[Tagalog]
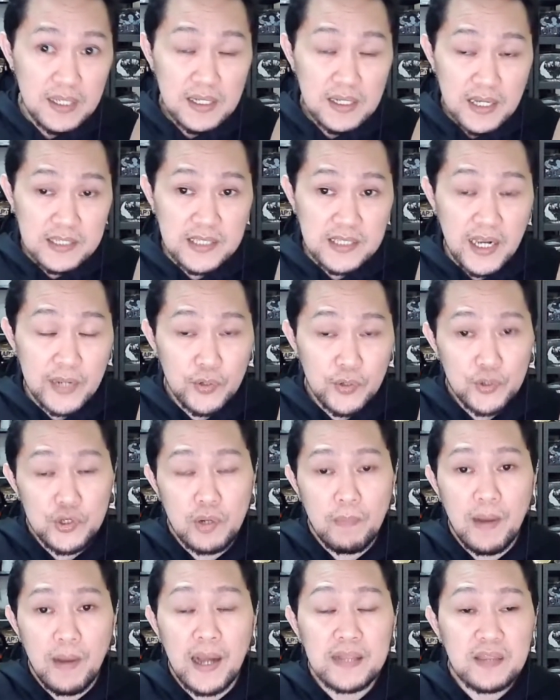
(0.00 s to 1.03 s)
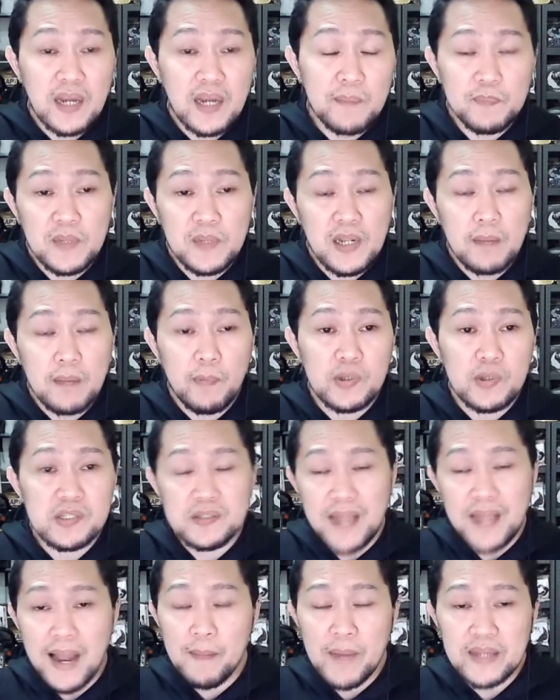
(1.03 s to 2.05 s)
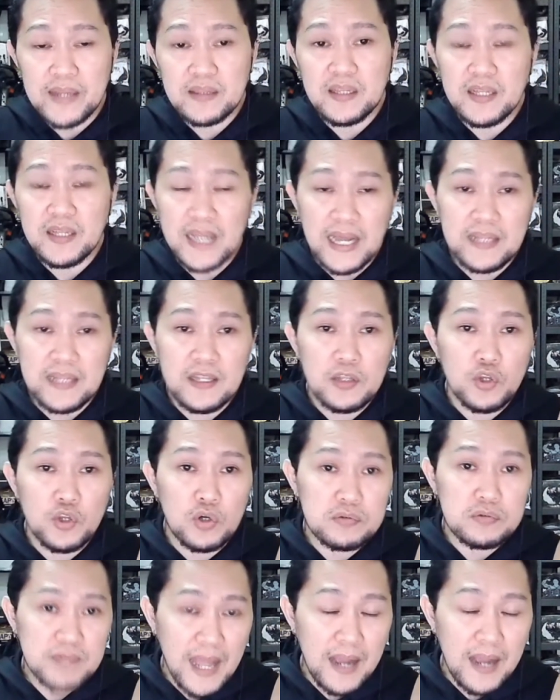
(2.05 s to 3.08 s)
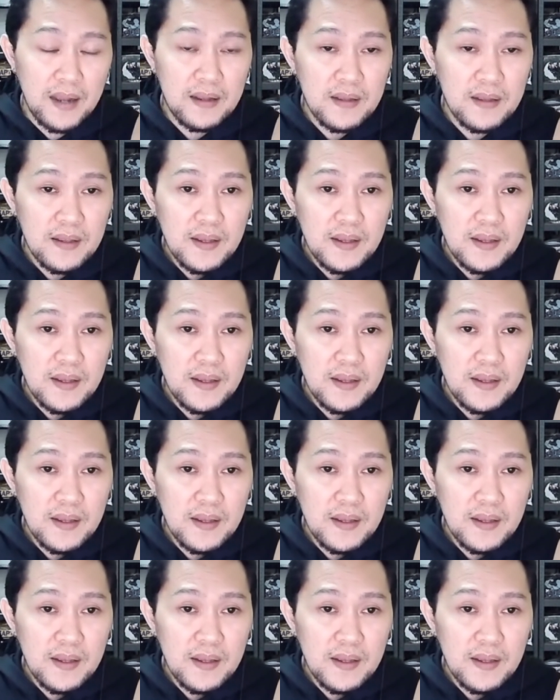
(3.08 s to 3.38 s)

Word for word: Kasi ganun yung mga trip ni na Boss Dam at ni na Ninong Tank